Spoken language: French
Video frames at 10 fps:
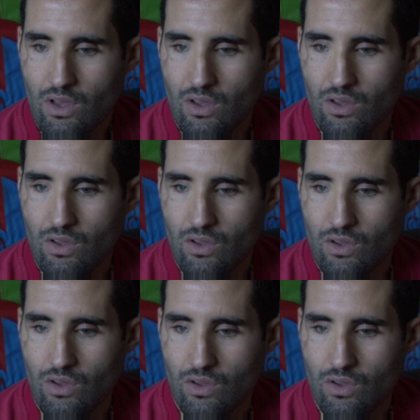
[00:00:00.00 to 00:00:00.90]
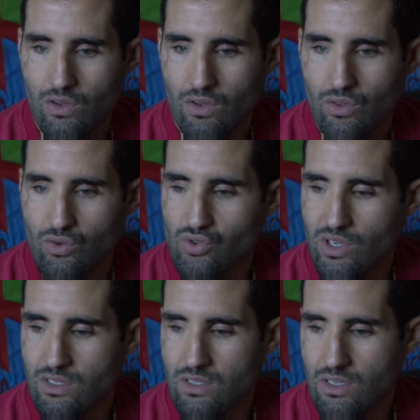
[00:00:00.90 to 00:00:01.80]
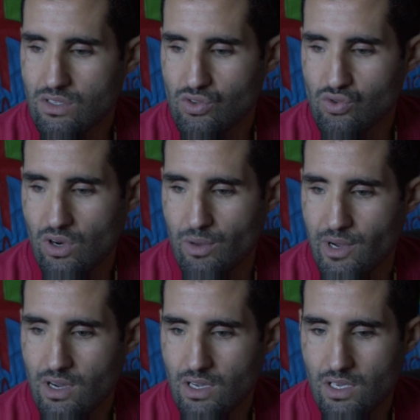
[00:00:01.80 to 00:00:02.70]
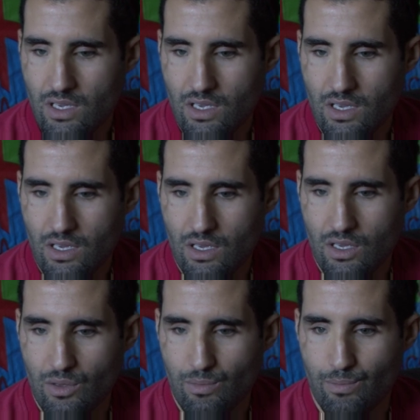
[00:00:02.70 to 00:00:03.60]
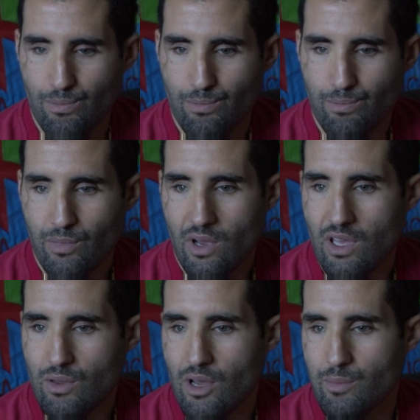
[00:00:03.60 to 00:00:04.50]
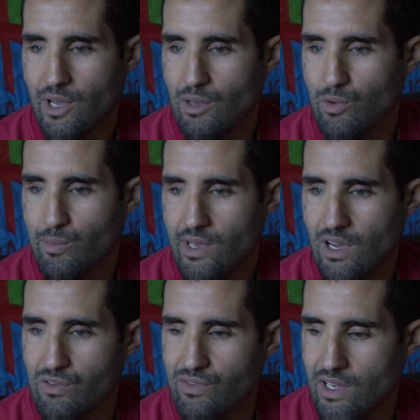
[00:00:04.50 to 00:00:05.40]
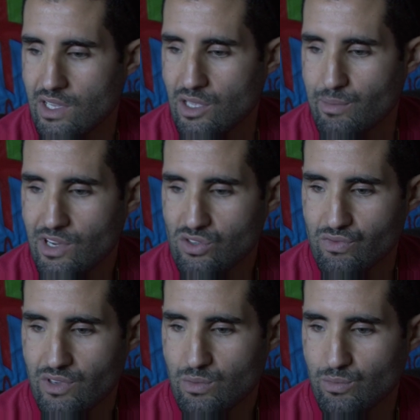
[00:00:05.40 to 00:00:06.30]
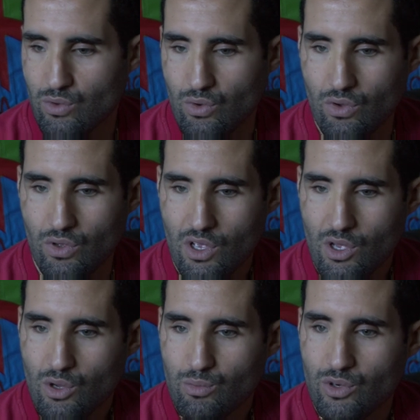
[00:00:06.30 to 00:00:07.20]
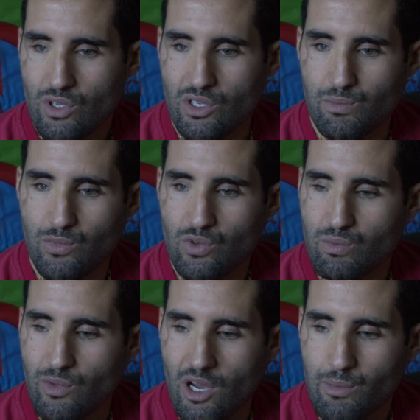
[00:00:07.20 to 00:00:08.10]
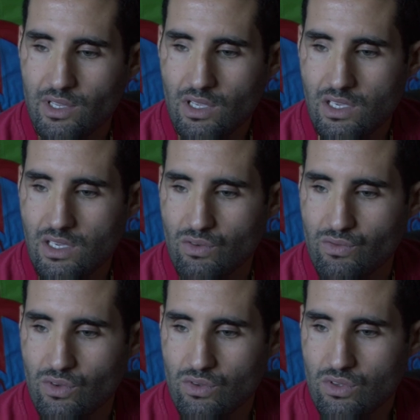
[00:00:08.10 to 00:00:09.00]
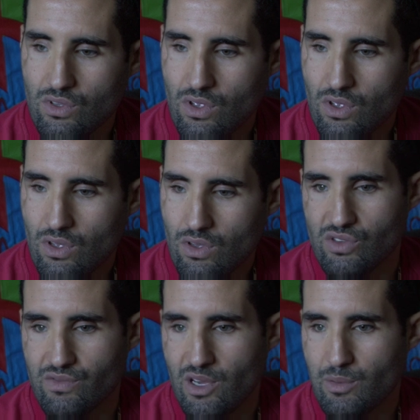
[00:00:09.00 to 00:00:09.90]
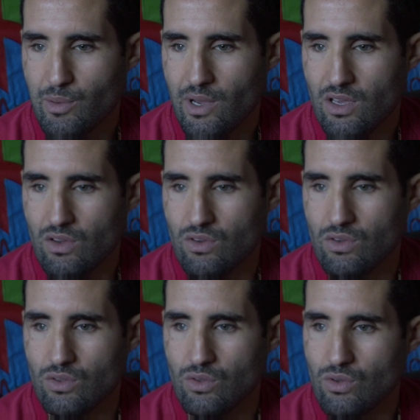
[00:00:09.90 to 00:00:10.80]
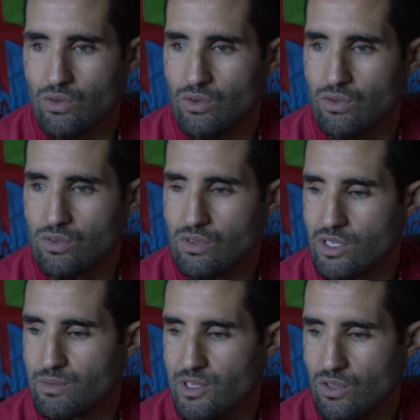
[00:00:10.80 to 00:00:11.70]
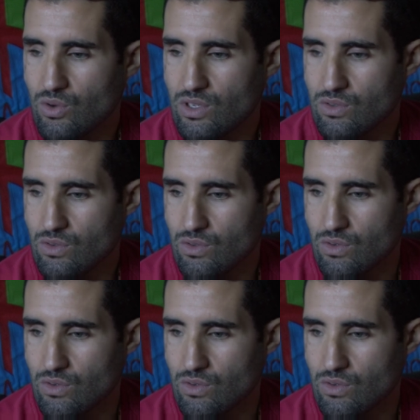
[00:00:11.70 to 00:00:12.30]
donc je suis resté 5-6 jours là-bas. Et après, après, mon père a fait les démarches en fait pour pour qu'ils puissent me rapatrier en France. J'ai fait à peu près euh, deux, ans et demi, trois ans